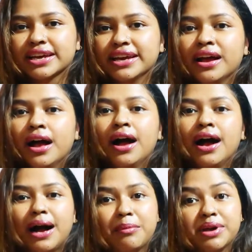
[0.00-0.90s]
থেকে
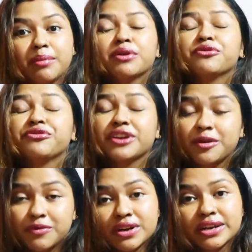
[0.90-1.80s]
আমি আমার
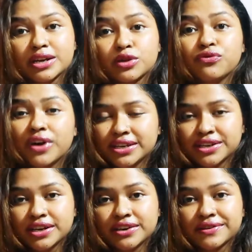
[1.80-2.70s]
ফেভারিট একটা হোয়াইট
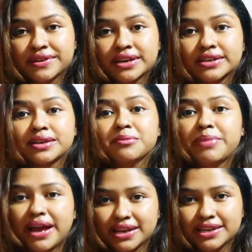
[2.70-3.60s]
কালারের একটা
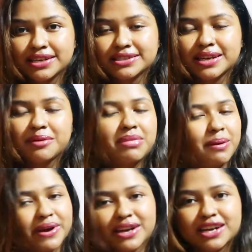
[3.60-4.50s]
ব্যাগ নিয়েছিলাম
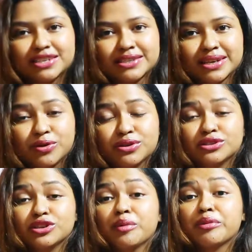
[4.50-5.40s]
বাবাইয়ের কাছ থেকে ওইটা
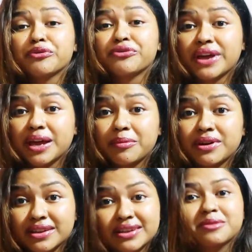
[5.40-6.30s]
ছিল আমার
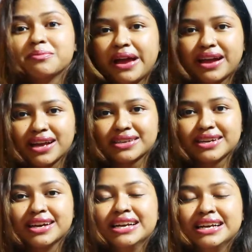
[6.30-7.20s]
ফেভারিট ব্যাগ
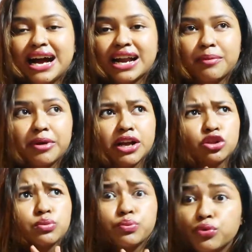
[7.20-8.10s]
একটা আর আমার
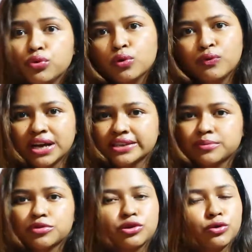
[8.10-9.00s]
একদম পুরো
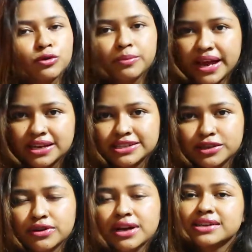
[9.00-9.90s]
হোয়াইটের মধ্যে কোনো ব্যাগ
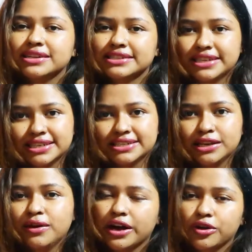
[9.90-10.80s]
ছিল না যেটা
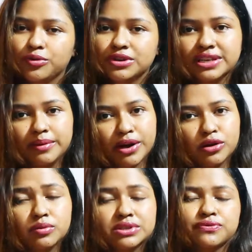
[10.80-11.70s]
ছিল আগেও বলেছিলাম
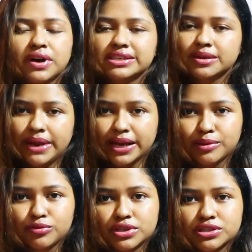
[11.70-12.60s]
এখনও বলছি হোয়াইট আর
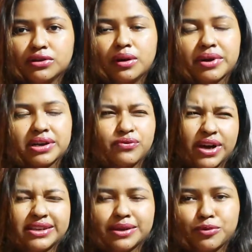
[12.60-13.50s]
ব্ল্যাকের মধ্যে ছিল আমার একটু
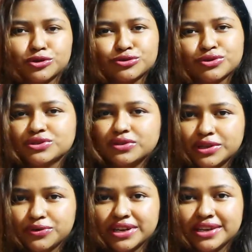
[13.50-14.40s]
হোয়াইটটা পছন্দ হয়েছিল
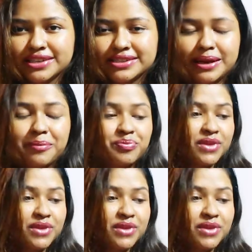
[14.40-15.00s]
তো ওটা নিয়েছিলাম